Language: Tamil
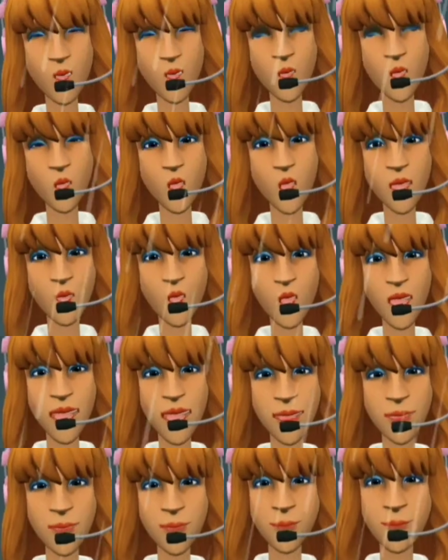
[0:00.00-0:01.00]
ரோமியோ
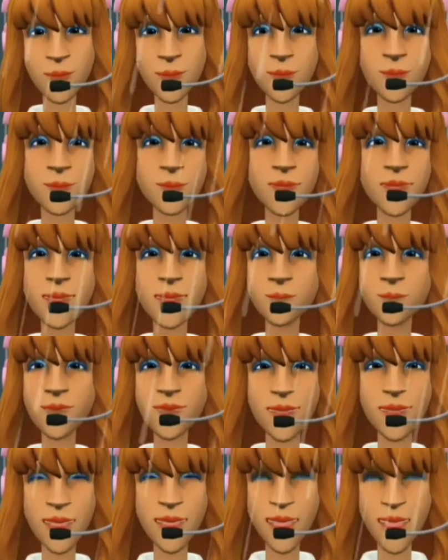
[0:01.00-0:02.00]
ஜூலியட்
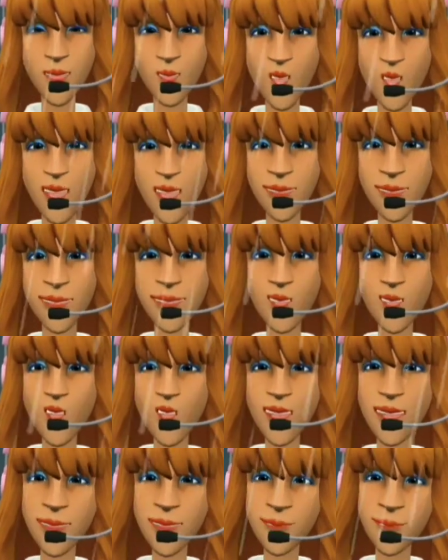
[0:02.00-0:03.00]
இன்றைய செய்திகளை இனி
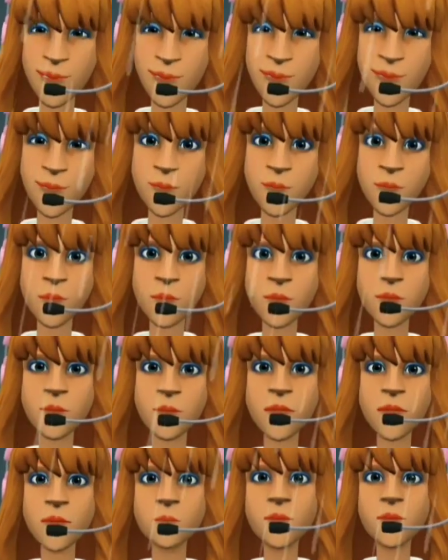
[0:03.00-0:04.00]
காண்போம்
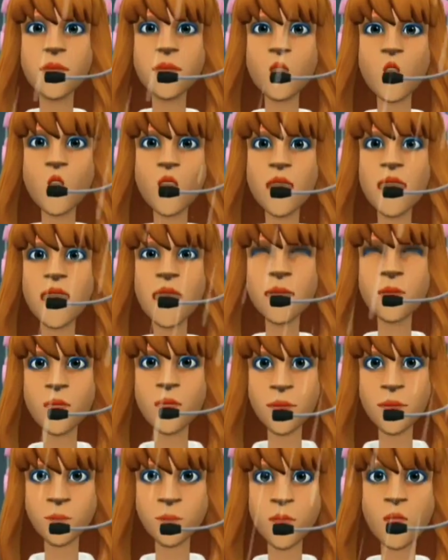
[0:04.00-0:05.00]
வணக்கம்
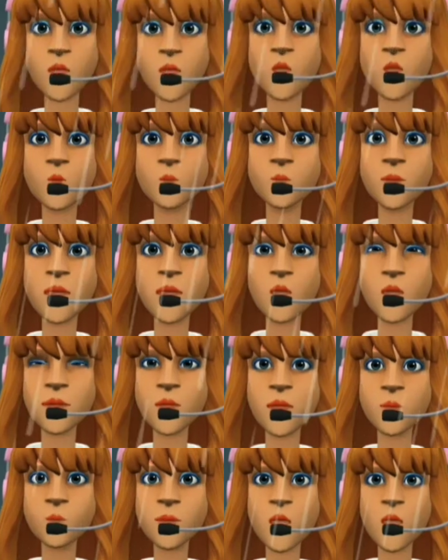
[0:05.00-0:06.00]
இன்றைய முக்கிய செய்திகள்
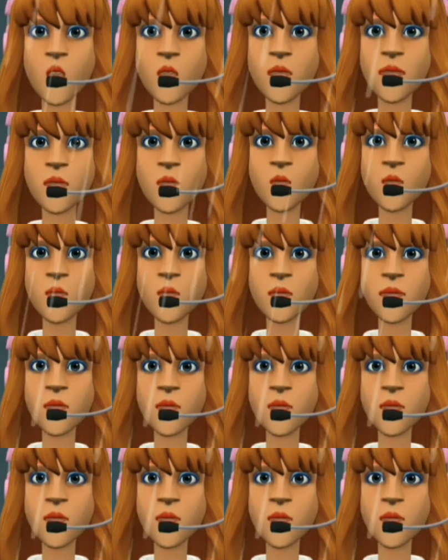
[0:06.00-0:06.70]
உலகில் பரவி வரும்